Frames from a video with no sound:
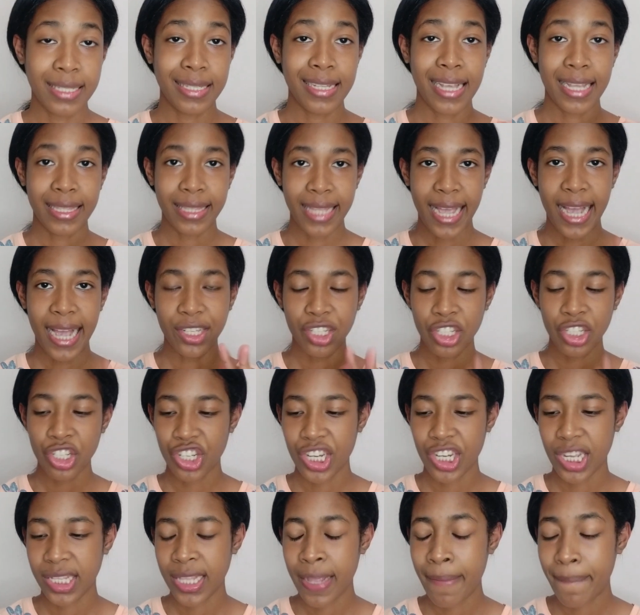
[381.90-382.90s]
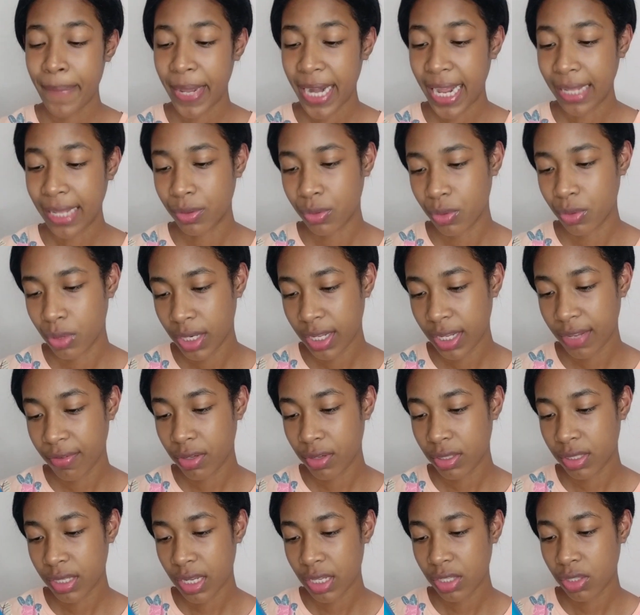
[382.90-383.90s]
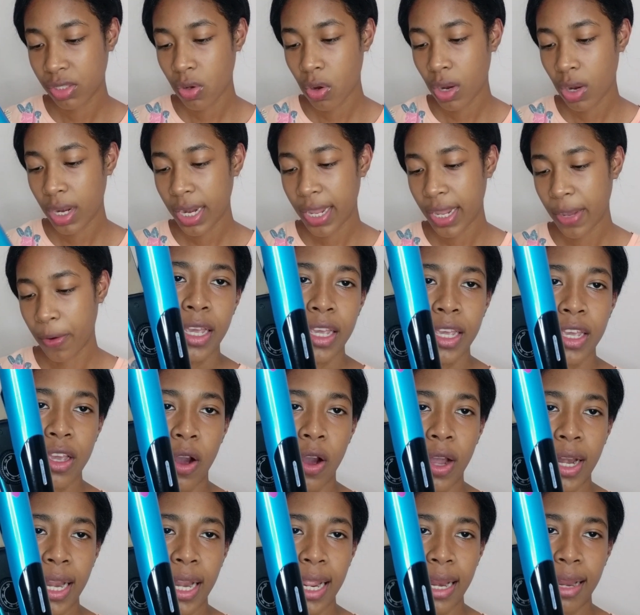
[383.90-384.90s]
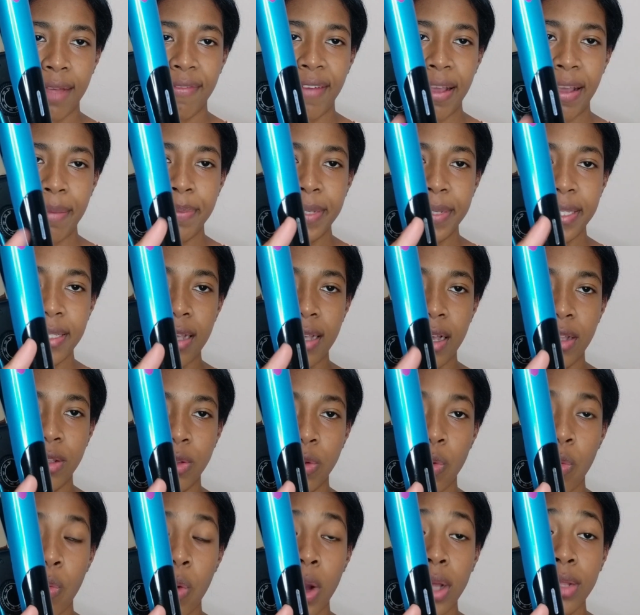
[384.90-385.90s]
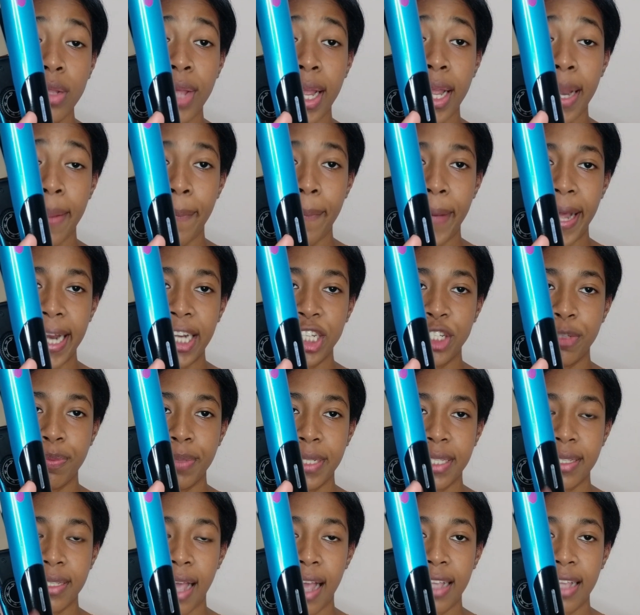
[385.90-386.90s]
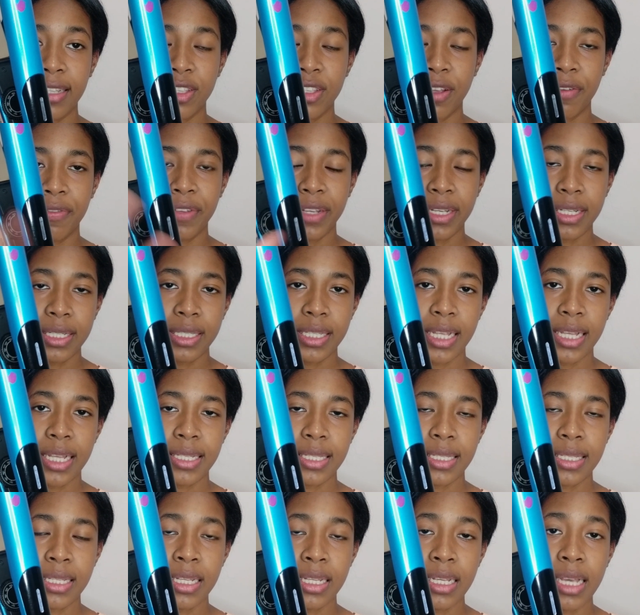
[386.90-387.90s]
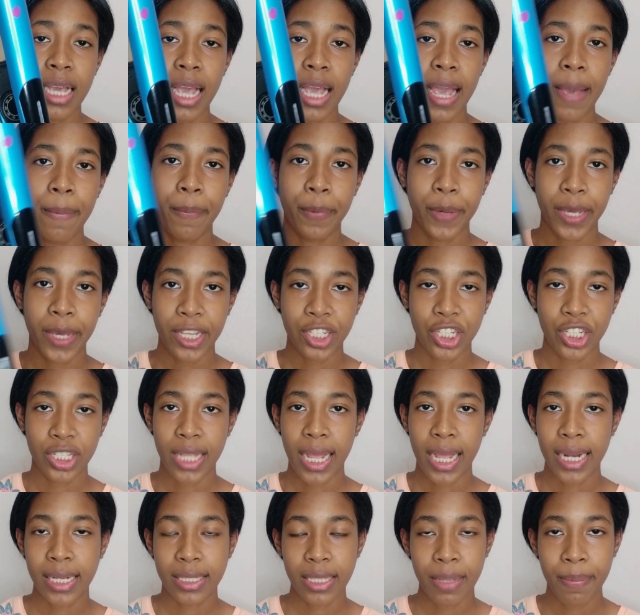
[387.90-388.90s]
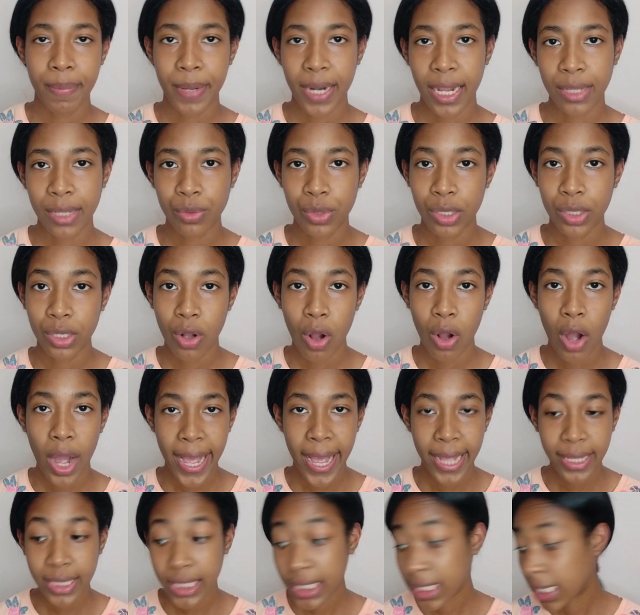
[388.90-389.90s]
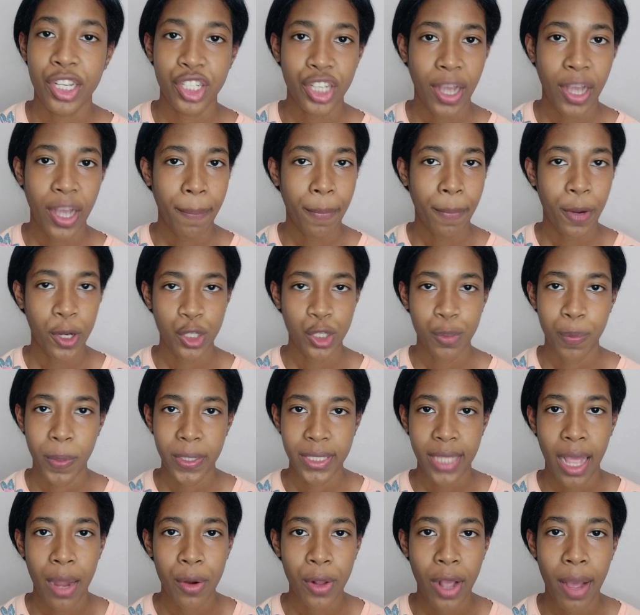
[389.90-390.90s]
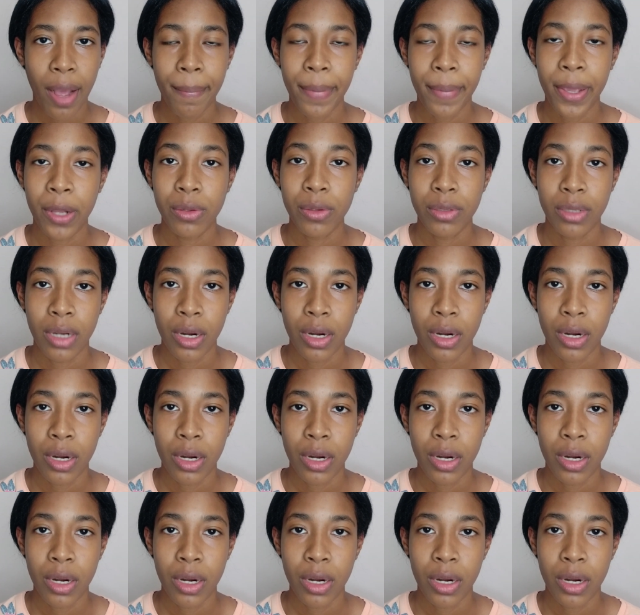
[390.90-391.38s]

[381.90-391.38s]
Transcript: assim até atingir a temperatura que você escolheu. E olha, ela vai piscando. Quando ela para de piscar e só fica acesinha, é porque já tá na temperatura correta e já pode passar no cabelo